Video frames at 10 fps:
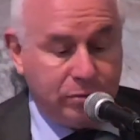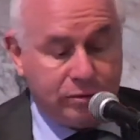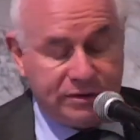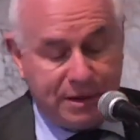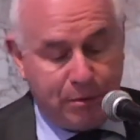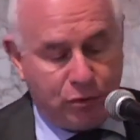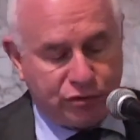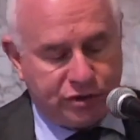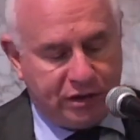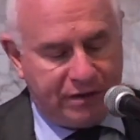Qui siamo
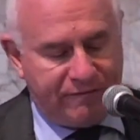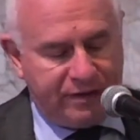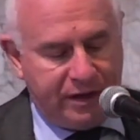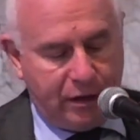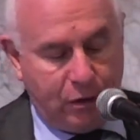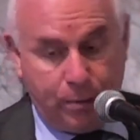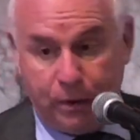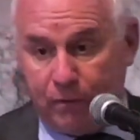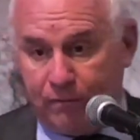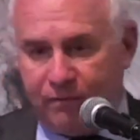costretti a vederlo,
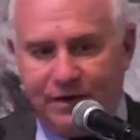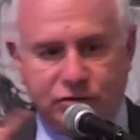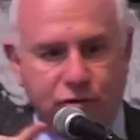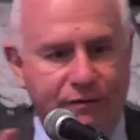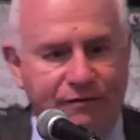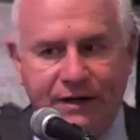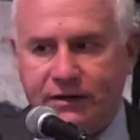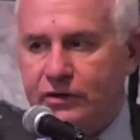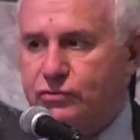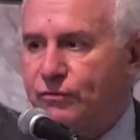però vi faccio
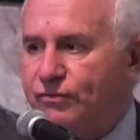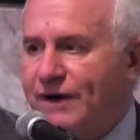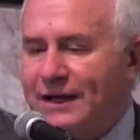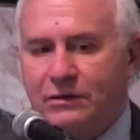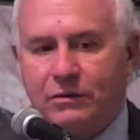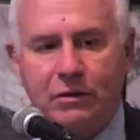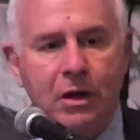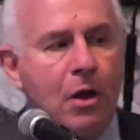riflettere su un fatto